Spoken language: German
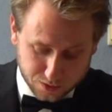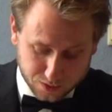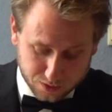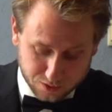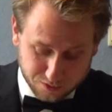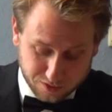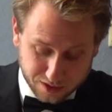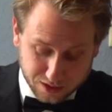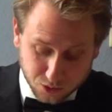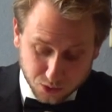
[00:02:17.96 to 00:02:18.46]

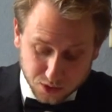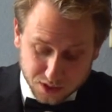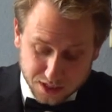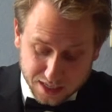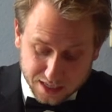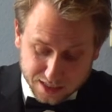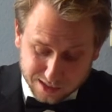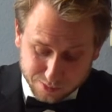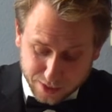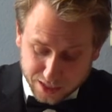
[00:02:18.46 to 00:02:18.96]
Wenn nun
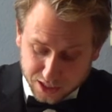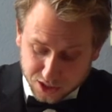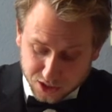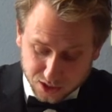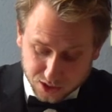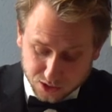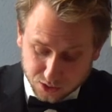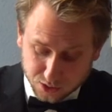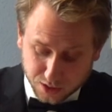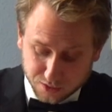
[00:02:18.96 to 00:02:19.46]
diese
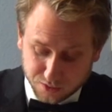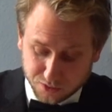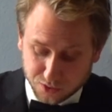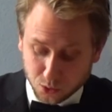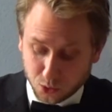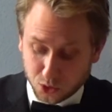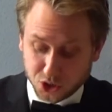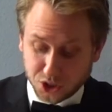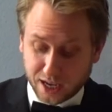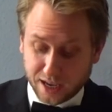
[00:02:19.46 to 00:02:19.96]
Menschen zu den
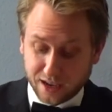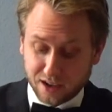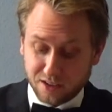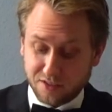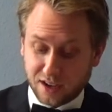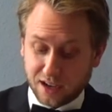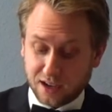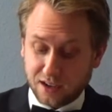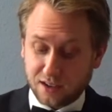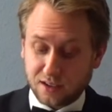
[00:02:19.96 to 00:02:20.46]
Flugsteigen
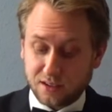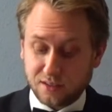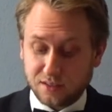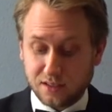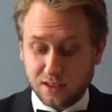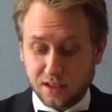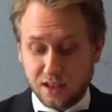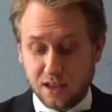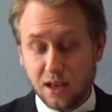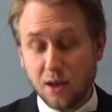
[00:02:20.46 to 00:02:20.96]
wanken,
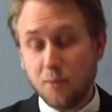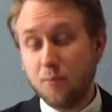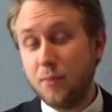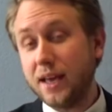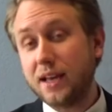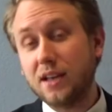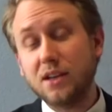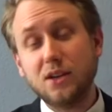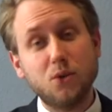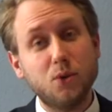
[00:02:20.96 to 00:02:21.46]

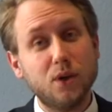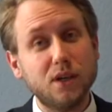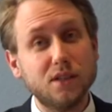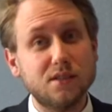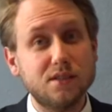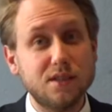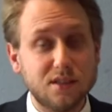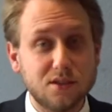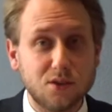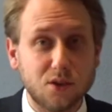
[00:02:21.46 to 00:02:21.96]
blicken kurz
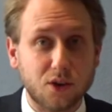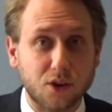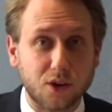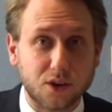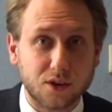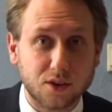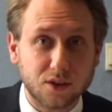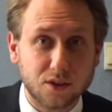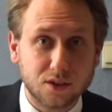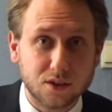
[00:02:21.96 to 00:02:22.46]
sie
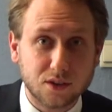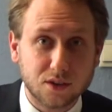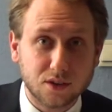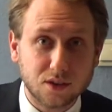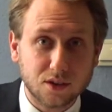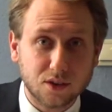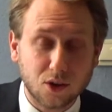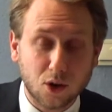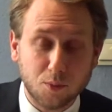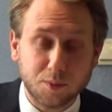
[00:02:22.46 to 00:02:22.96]
zurück,
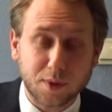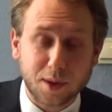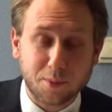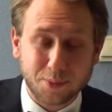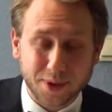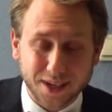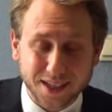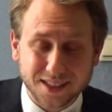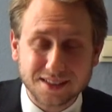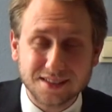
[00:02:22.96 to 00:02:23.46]
um dem
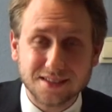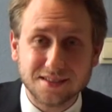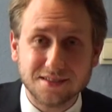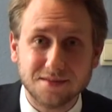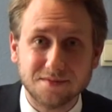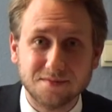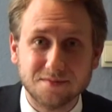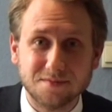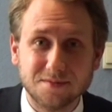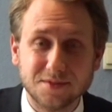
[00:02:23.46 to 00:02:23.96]
Prinzen
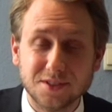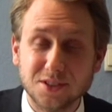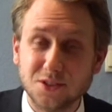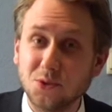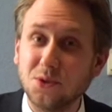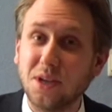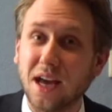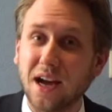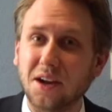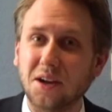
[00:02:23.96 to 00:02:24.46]
zu
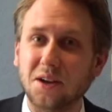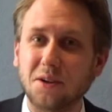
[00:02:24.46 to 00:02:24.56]
danken.